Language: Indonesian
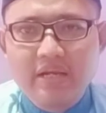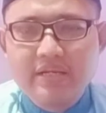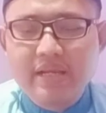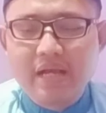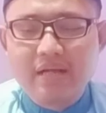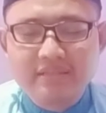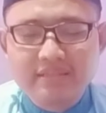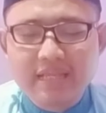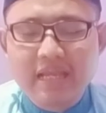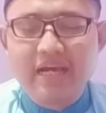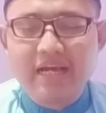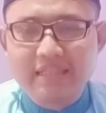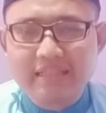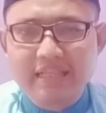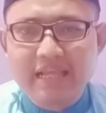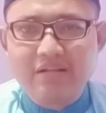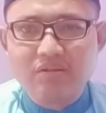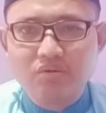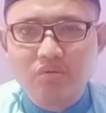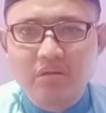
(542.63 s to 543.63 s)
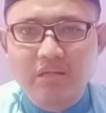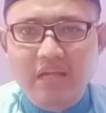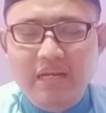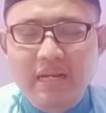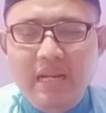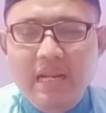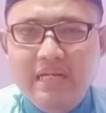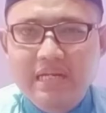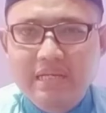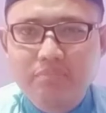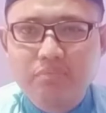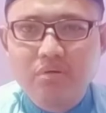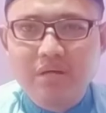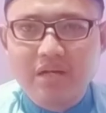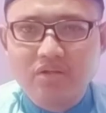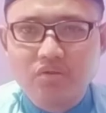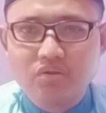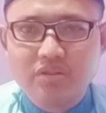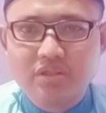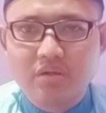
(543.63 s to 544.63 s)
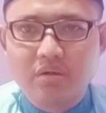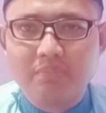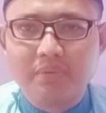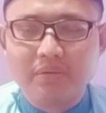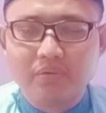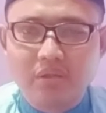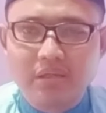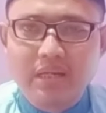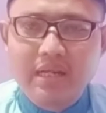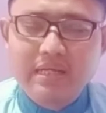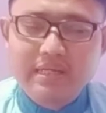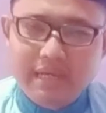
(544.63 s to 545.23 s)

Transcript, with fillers: yang sangat dianjurkan di bulan suci Ramadan